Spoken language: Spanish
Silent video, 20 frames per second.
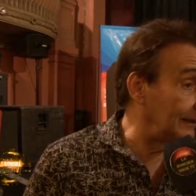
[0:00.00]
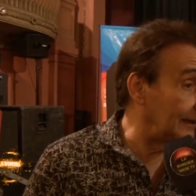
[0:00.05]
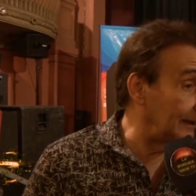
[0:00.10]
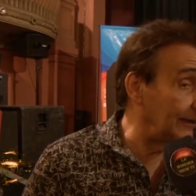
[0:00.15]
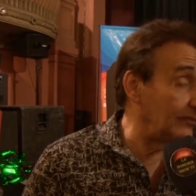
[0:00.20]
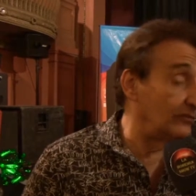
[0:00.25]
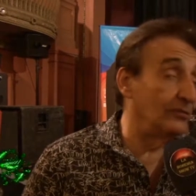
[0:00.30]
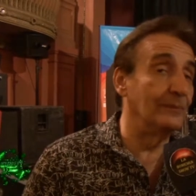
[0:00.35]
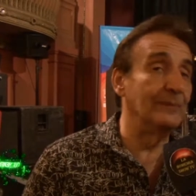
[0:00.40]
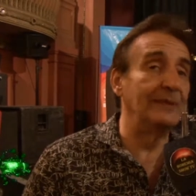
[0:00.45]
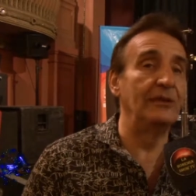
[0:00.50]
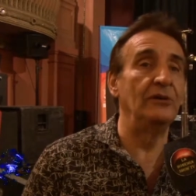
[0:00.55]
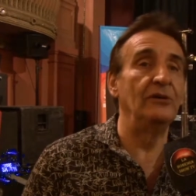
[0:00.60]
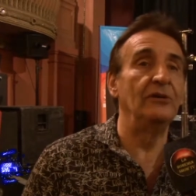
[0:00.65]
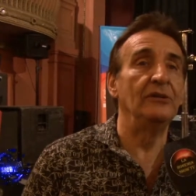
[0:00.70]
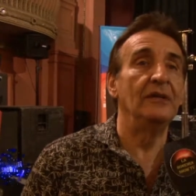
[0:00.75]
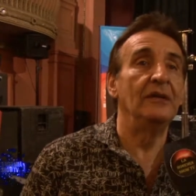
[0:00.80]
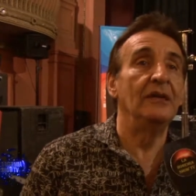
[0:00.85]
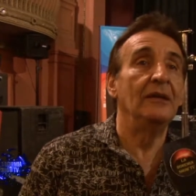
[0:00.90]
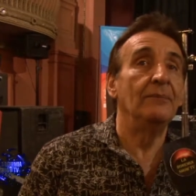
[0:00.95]
caso mío,
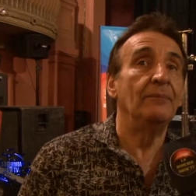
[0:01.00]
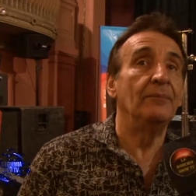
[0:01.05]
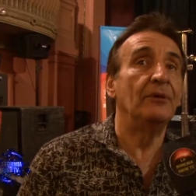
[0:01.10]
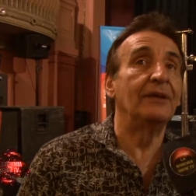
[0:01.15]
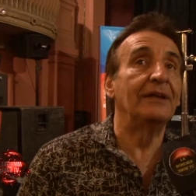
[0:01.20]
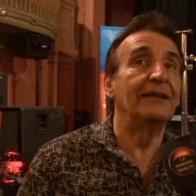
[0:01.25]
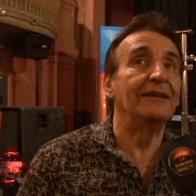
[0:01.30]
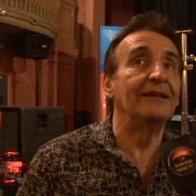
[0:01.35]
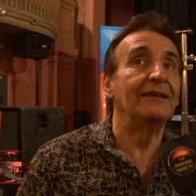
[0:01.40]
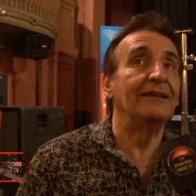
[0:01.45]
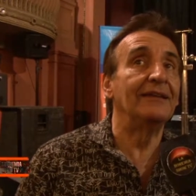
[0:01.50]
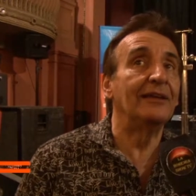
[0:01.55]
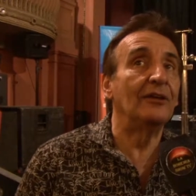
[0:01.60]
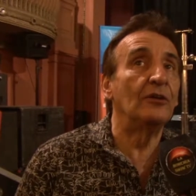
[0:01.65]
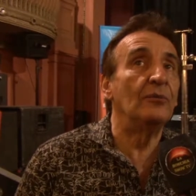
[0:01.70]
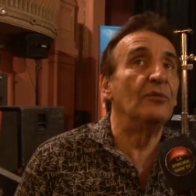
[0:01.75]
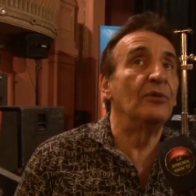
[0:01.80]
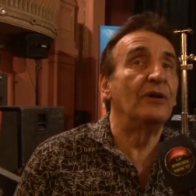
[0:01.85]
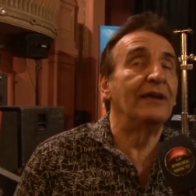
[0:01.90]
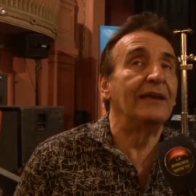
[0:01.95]
porque es
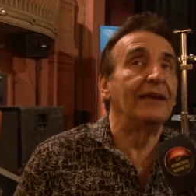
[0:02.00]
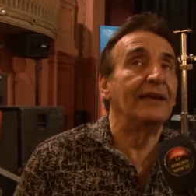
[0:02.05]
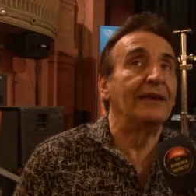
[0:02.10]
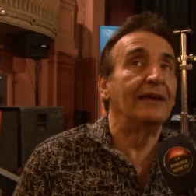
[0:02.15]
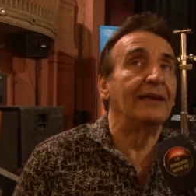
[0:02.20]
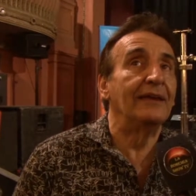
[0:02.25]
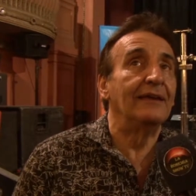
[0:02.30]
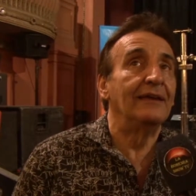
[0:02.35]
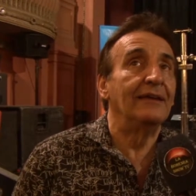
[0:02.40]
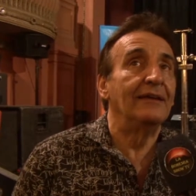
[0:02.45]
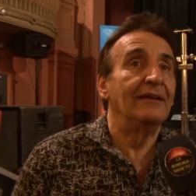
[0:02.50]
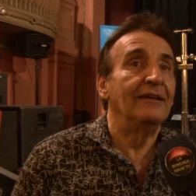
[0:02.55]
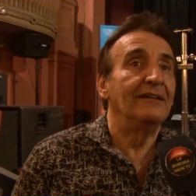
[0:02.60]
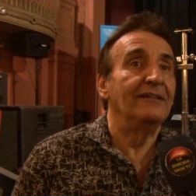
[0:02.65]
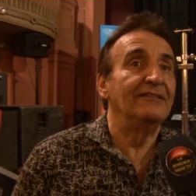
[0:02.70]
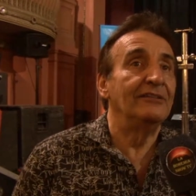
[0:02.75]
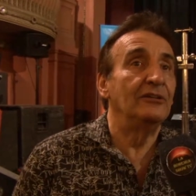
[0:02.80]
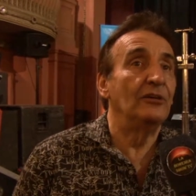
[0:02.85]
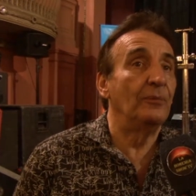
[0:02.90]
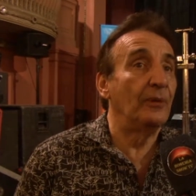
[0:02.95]
como que
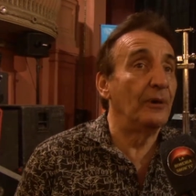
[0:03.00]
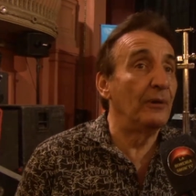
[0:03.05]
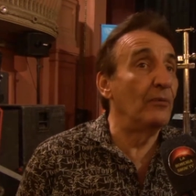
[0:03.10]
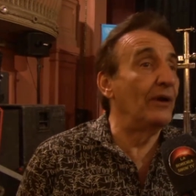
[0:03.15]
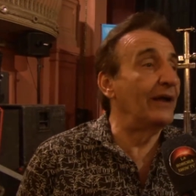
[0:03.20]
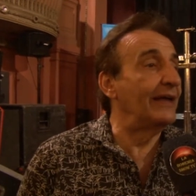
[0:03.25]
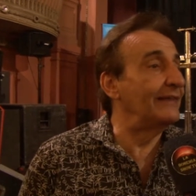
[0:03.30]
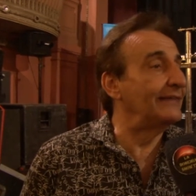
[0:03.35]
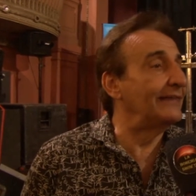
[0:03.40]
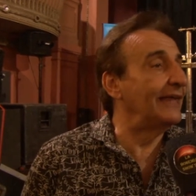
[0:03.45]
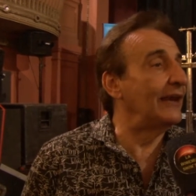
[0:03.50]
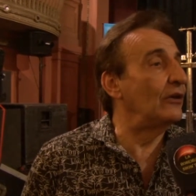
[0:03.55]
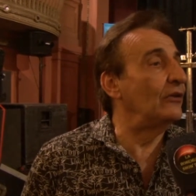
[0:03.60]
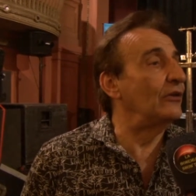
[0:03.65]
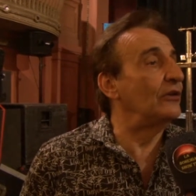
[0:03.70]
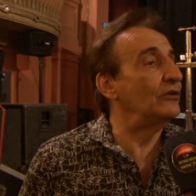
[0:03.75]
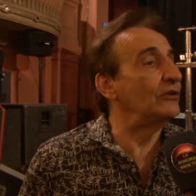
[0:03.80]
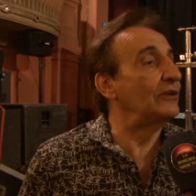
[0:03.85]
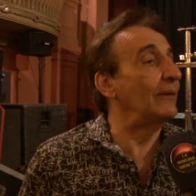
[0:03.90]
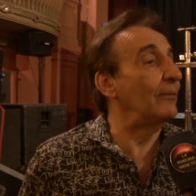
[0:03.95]
si nos ponemos a cantarlo
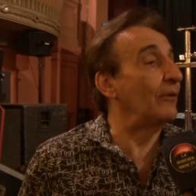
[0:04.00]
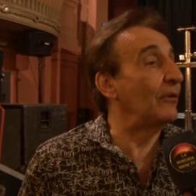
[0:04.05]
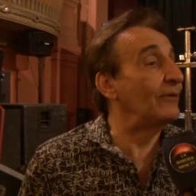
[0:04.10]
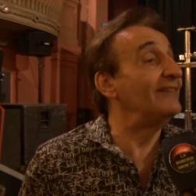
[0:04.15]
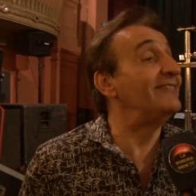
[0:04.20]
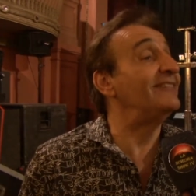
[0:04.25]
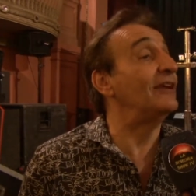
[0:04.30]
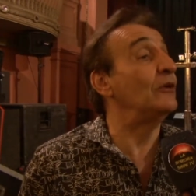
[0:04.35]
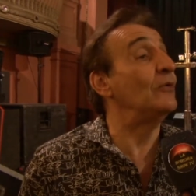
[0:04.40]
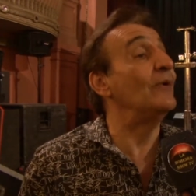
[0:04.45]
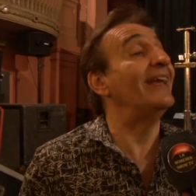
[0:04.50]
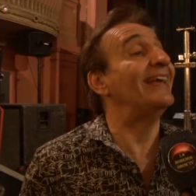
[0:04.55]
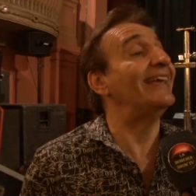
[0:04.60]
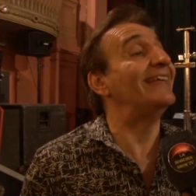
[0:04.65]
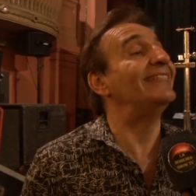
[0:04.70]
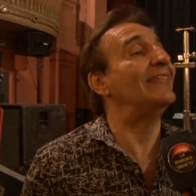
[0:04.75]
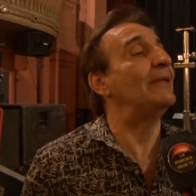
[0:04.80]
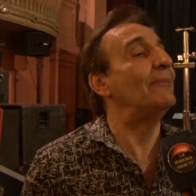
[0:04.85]
de otra provincia no es que esté